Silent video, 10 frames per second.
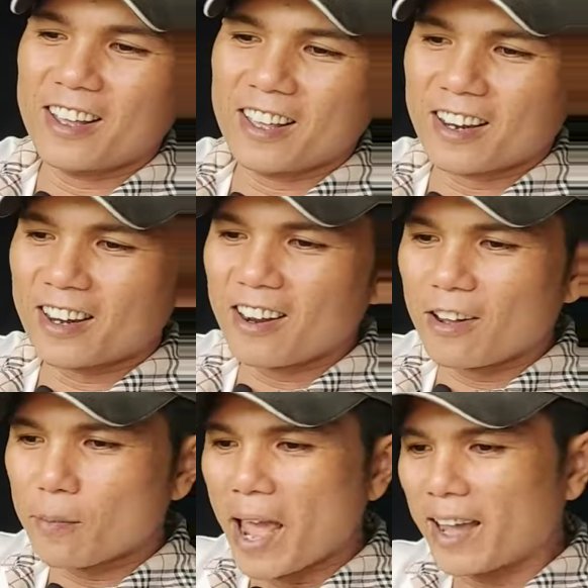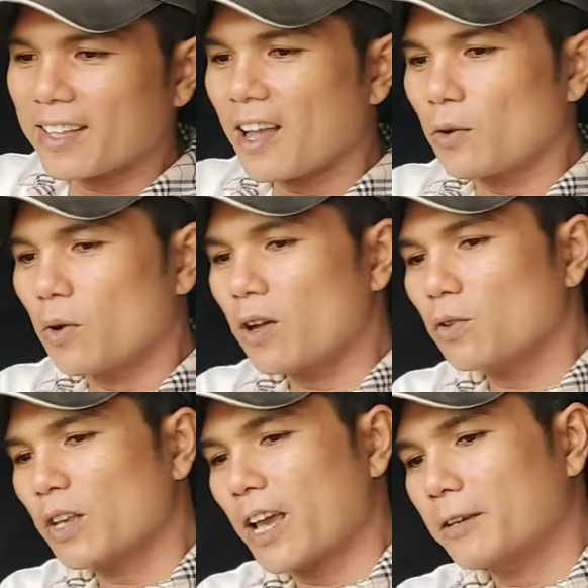rồi đó, bè cái tầng của
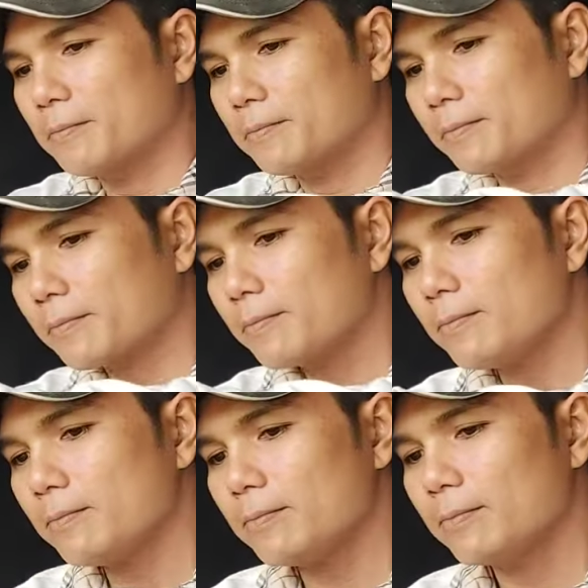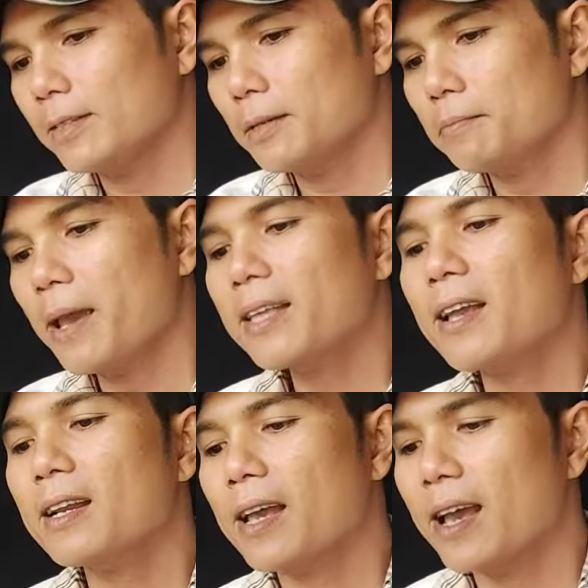nó thôi nha bè
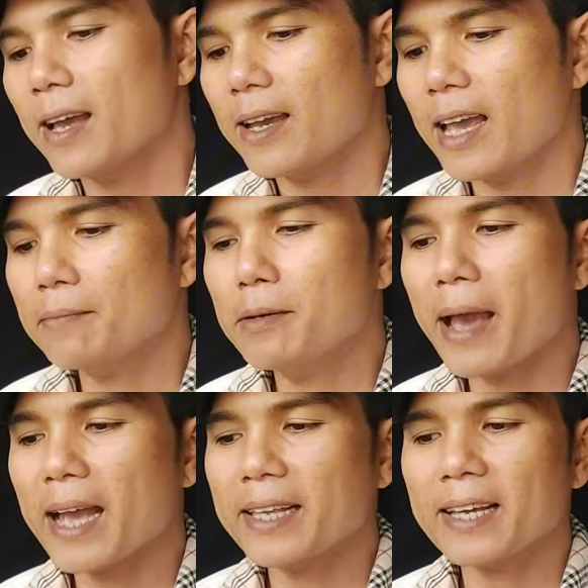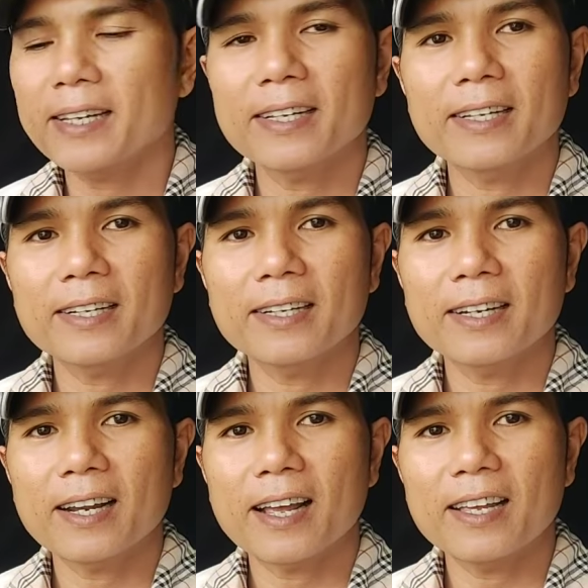tầng là 23 nha
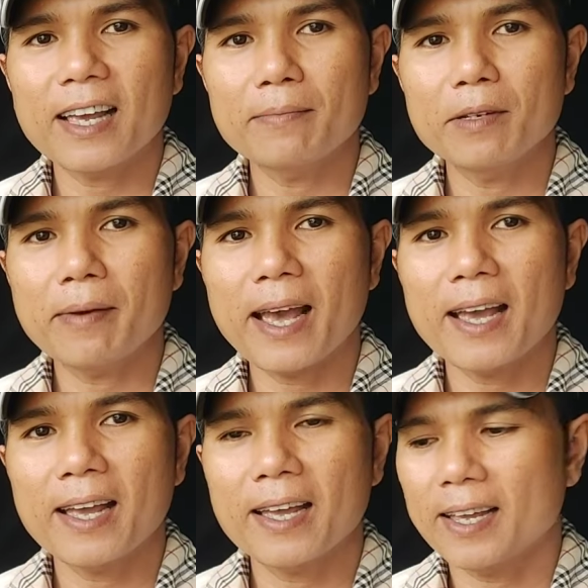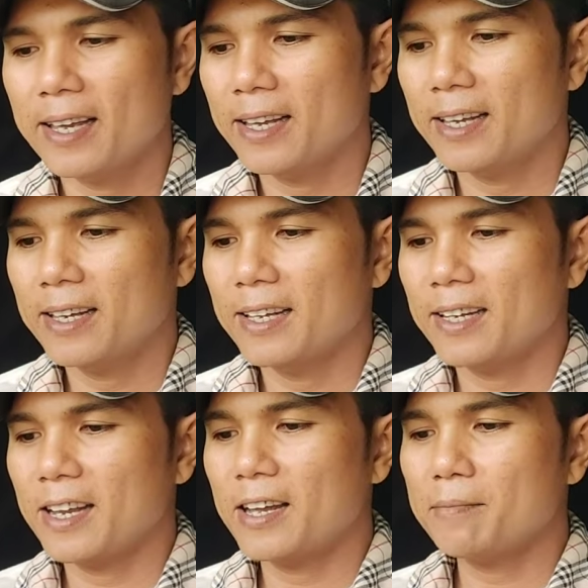à, 23
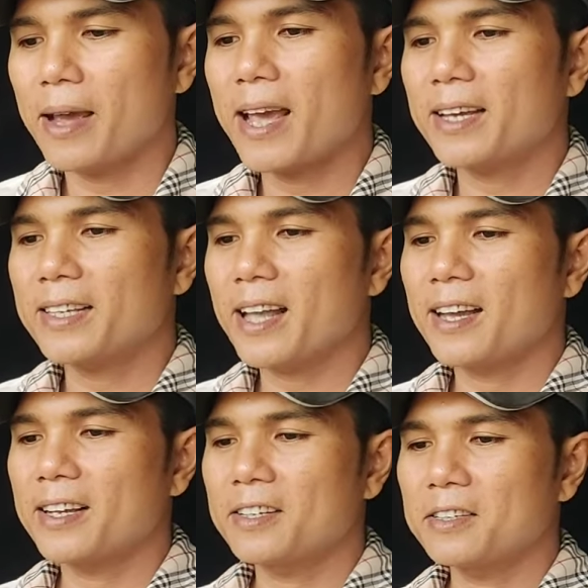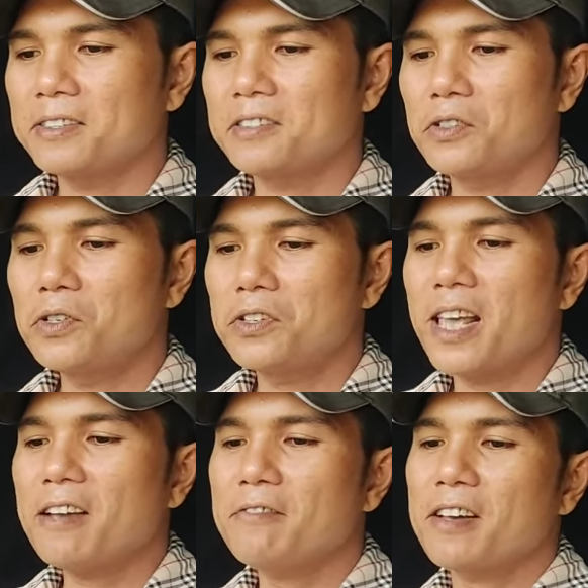à, ba cái tầng
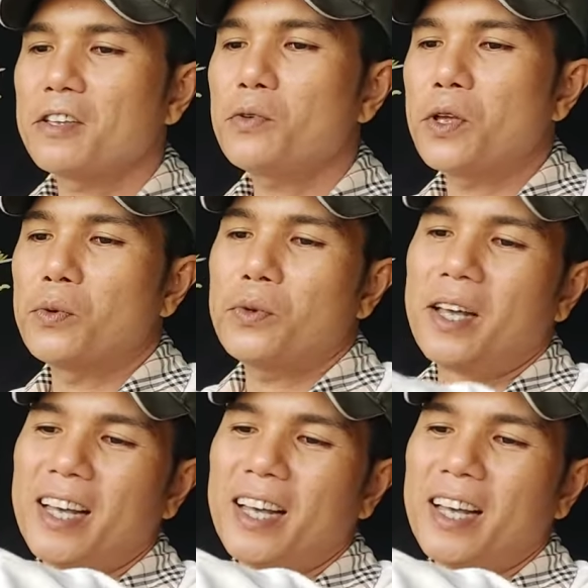duyên dáng và yếu điệu